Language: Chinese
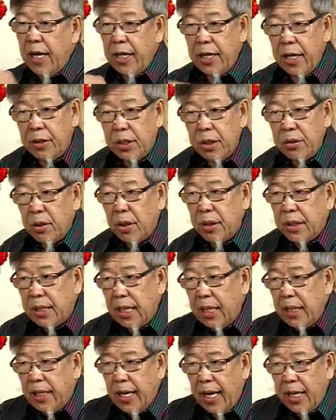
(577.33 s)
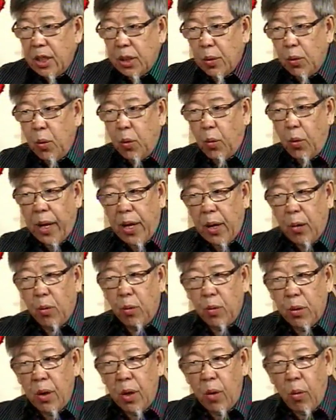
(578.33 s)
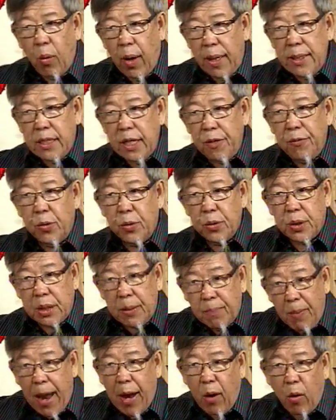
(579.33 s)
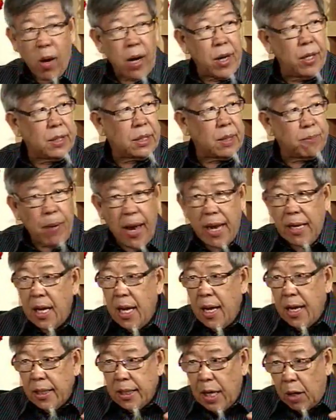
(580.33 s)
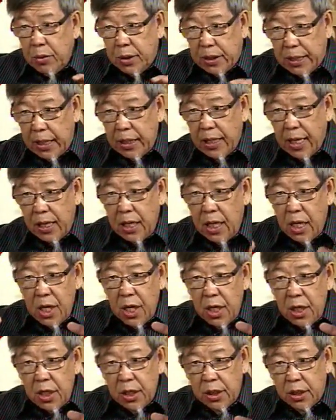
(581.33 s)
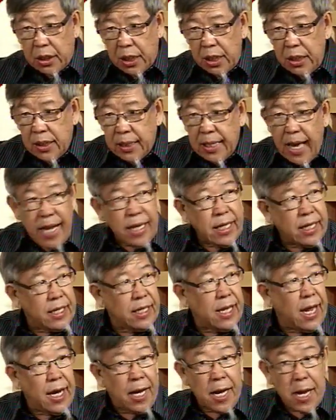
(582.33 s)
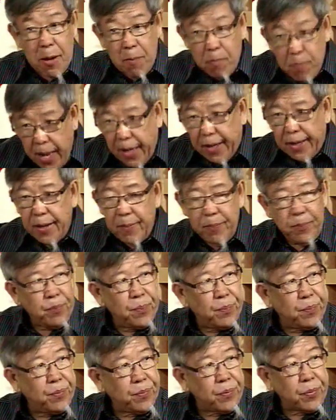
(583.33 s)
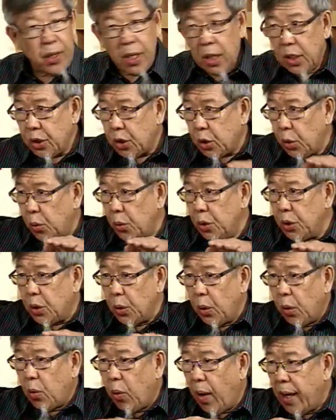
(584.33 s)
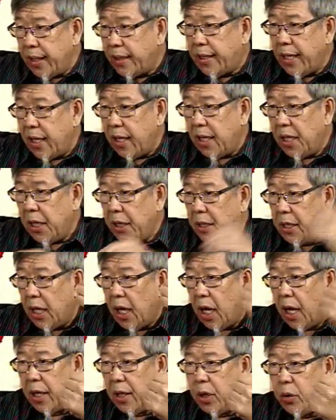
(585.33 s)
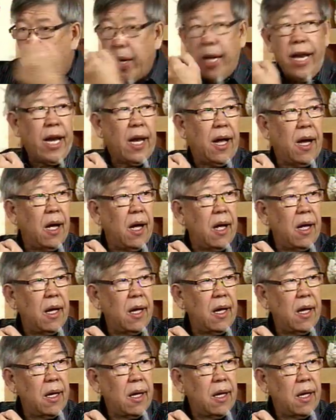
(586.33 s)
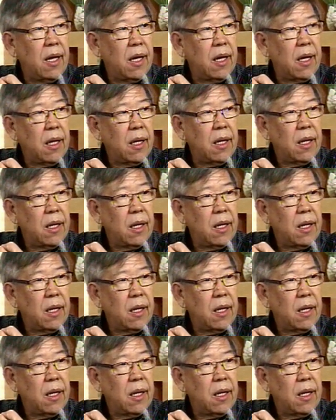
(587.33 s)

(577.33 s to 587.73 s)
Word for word: 也就是说，今天从五零五换政府失败，华人失败到今天十三个月里面，嗯，种族关系已经很对立了。嗯，对。